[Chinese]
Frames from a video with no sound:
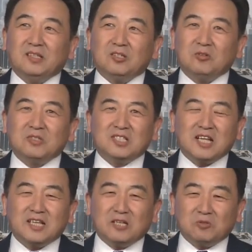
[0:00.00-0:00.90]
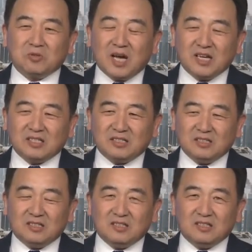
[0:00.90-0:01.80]
从三点钟开始。
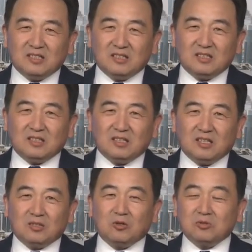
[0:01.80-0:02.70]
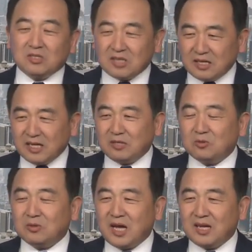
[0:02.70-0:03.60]
呃，从三点
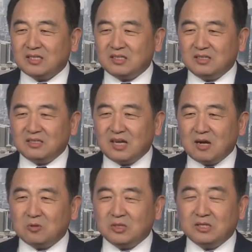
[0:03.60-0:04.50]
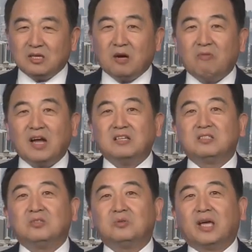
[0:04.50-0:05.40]
钟开始，然后一直到晚上
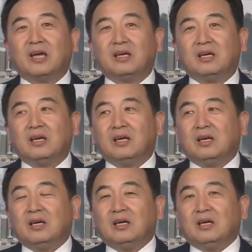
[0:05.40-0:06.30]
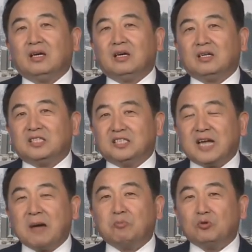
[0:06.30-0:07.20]
九点，呃，警
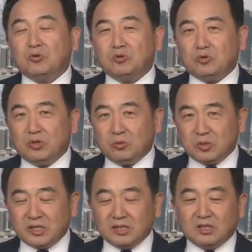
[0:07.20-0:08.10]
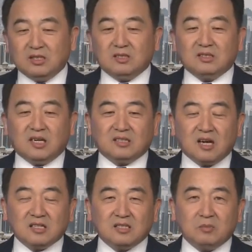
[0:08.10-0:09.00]
察不允许游行。那
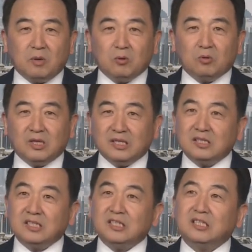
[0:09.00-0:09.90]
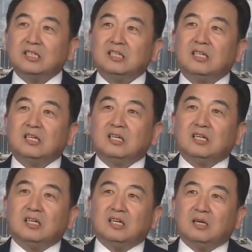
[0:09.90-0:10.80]
当时包括黎智英，
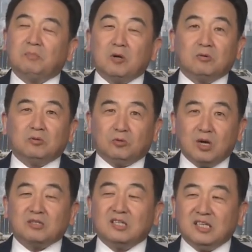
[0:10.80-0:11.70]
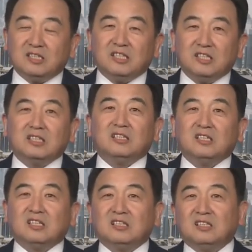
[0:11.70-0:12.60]
呃，包主要是黎智英
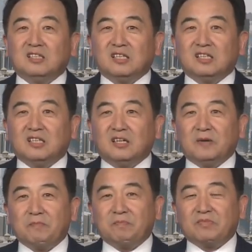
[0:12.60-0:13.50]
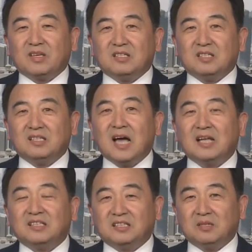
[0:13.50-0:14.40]
和这个其他
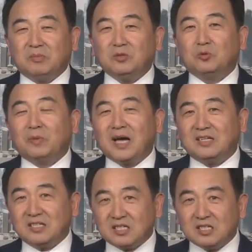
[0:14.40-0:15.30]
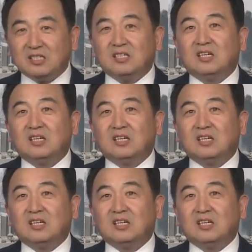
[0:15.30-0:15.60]
几个民主派人士，